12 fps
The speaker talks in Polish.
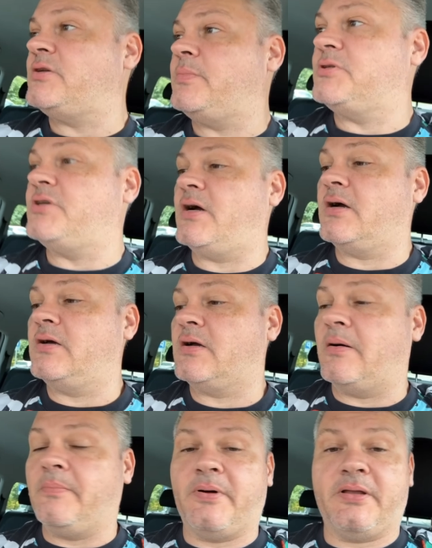będzie e,
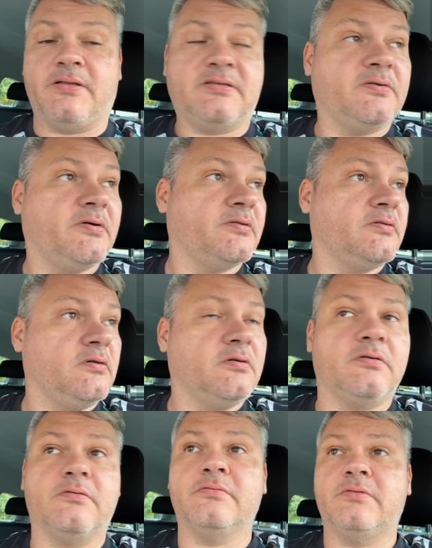kampania cała. No,
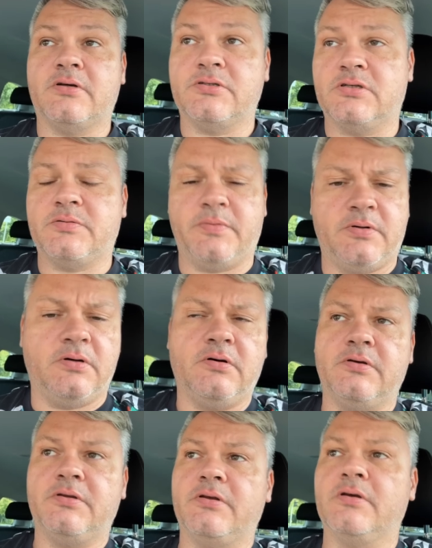także
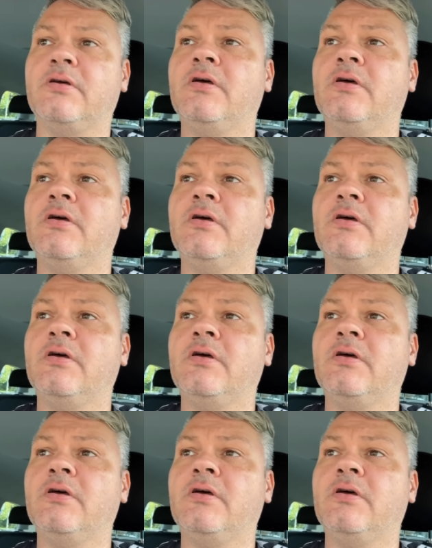spokojnie.